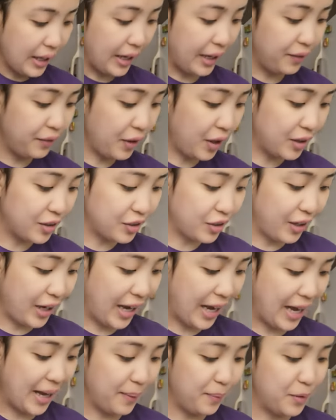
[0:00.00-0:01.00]
And we also
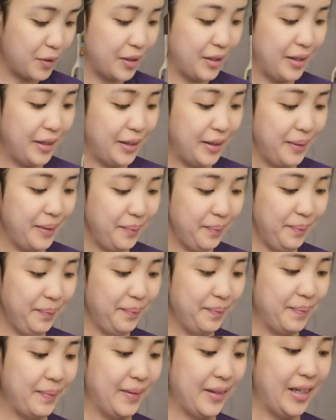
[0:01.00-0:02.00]
have some
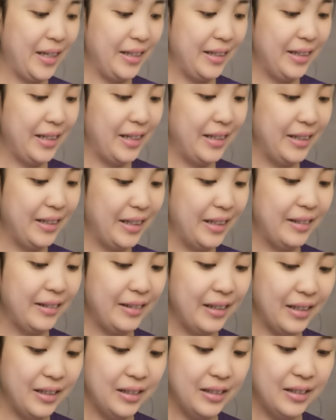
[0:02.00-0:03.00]
Dan, dan, dan,
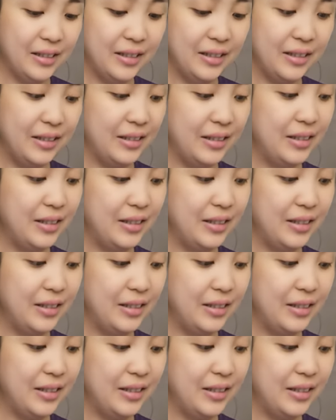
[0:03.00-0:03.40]
dan.